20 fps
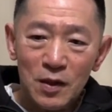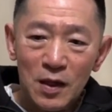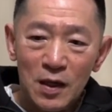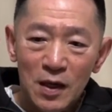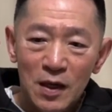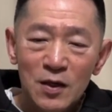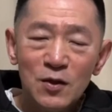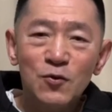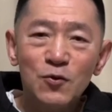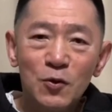
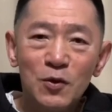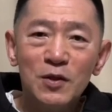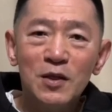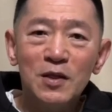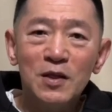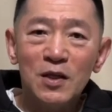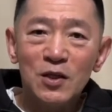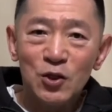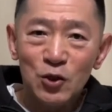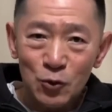演奏がで
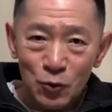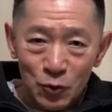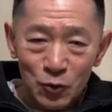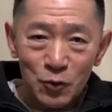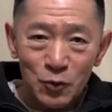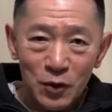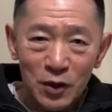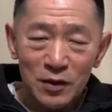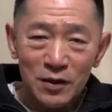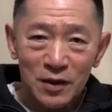きない素
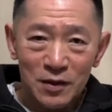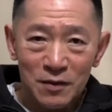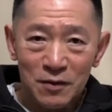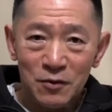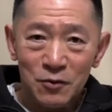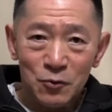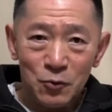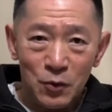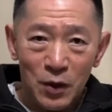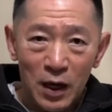人の方っ
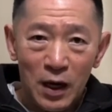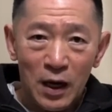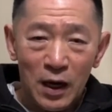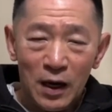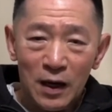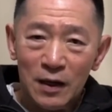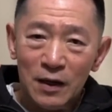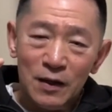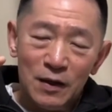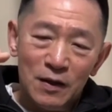ていうのは、
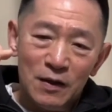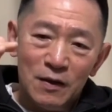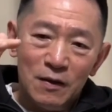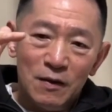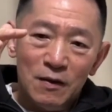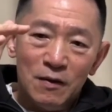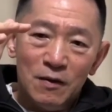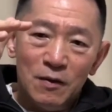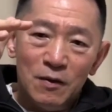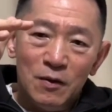
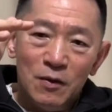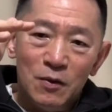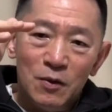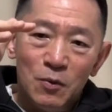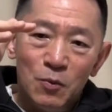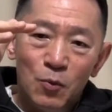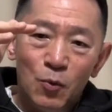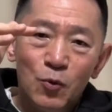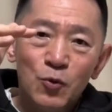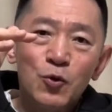
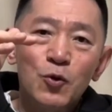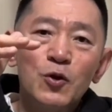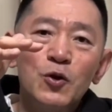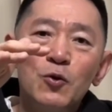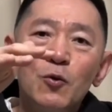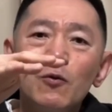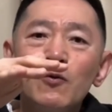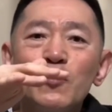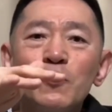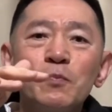本当
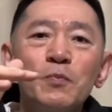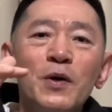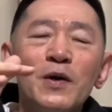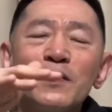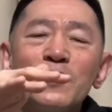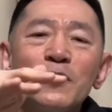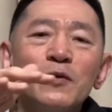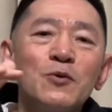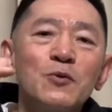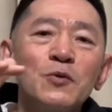に
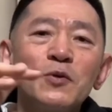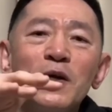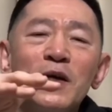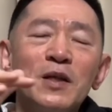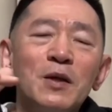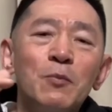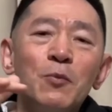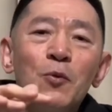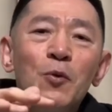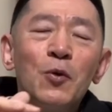40%ぐらい
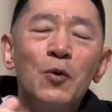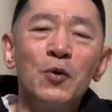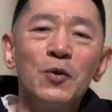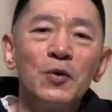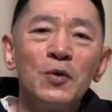でも